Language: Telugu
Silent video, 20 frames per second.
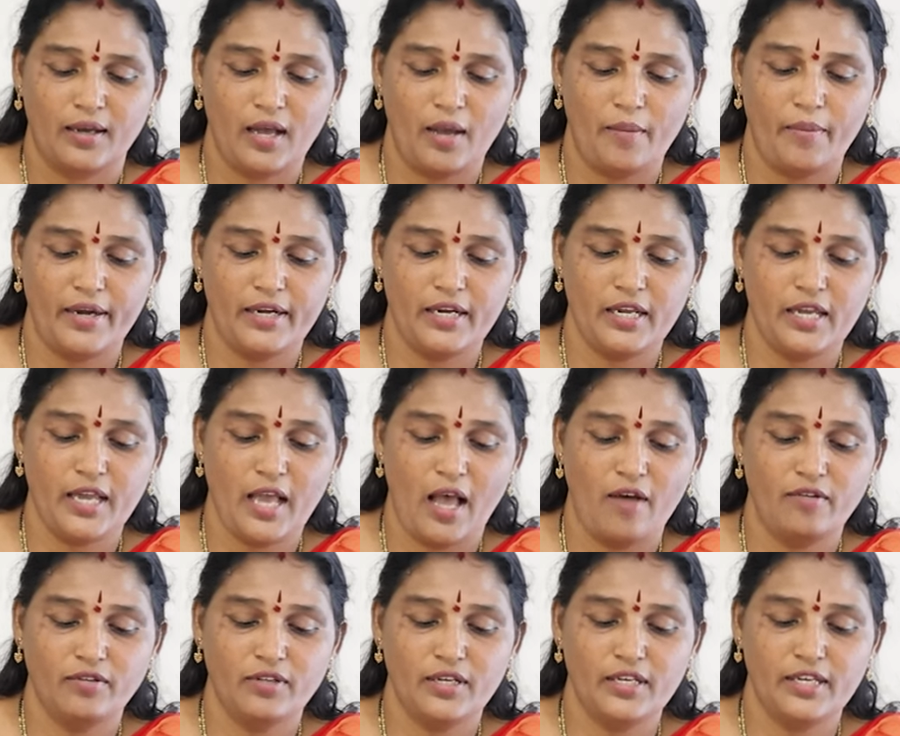కాబట్టి ఈ
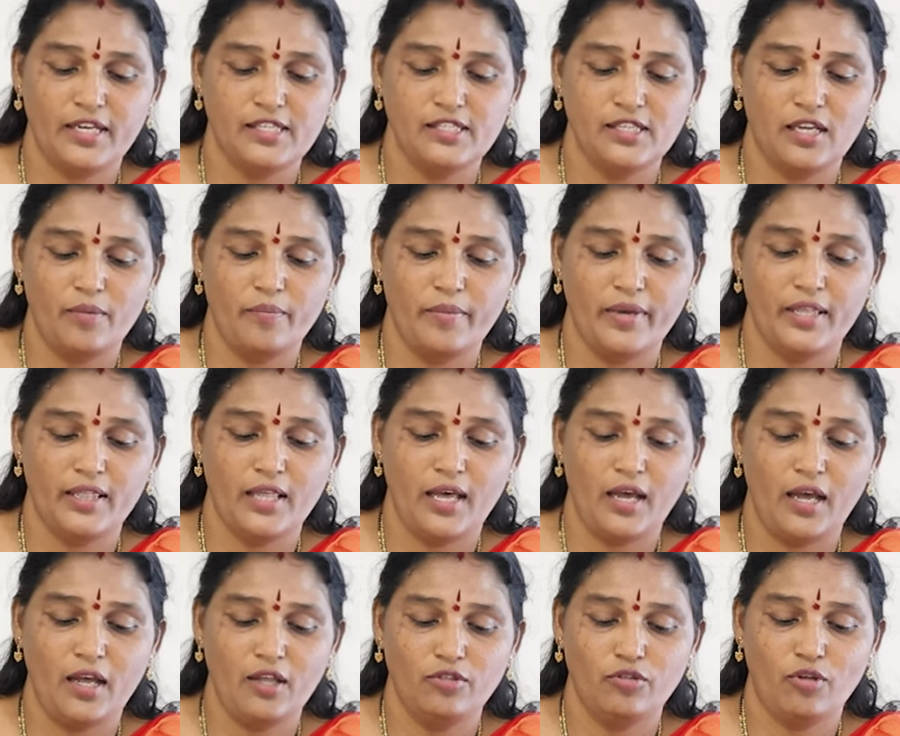ఆవదం గింజల మీద
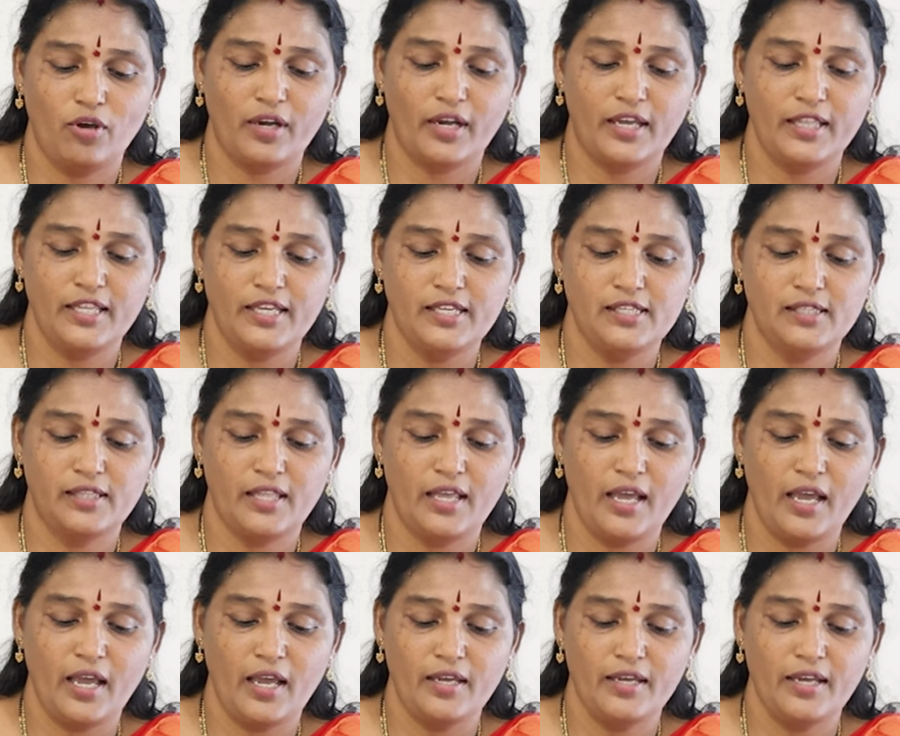
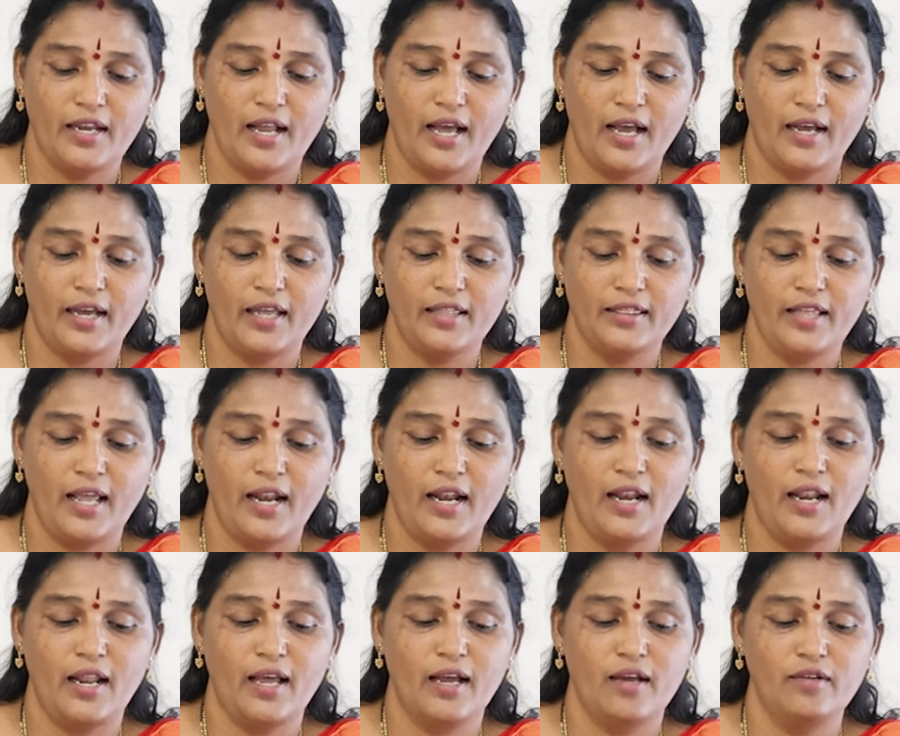తొక్కదీస్తే ఇలాగా
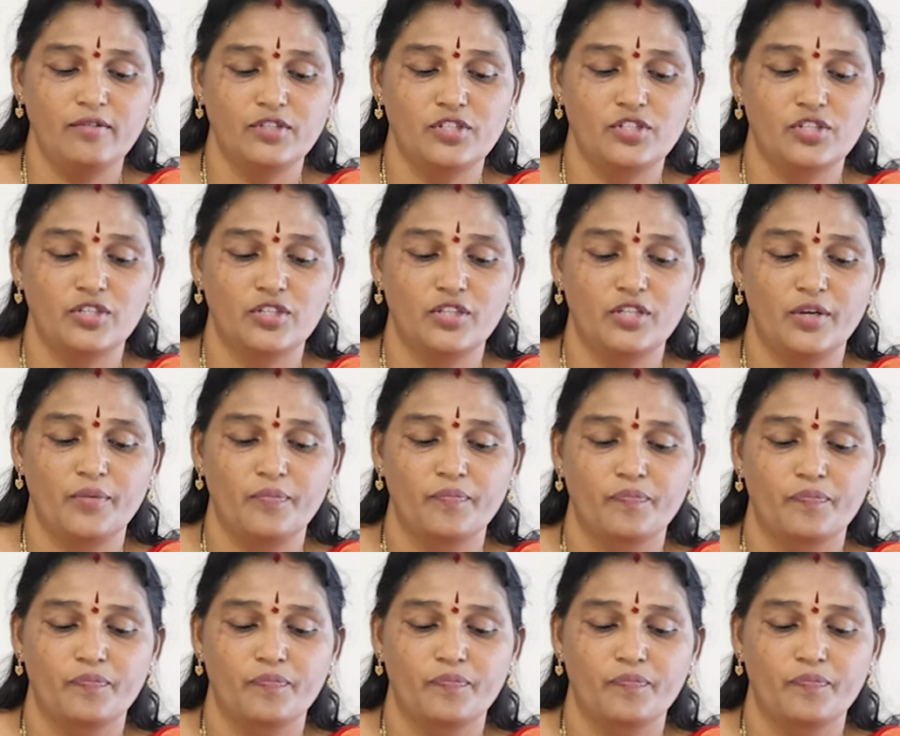తెల్లగా వచ్చింది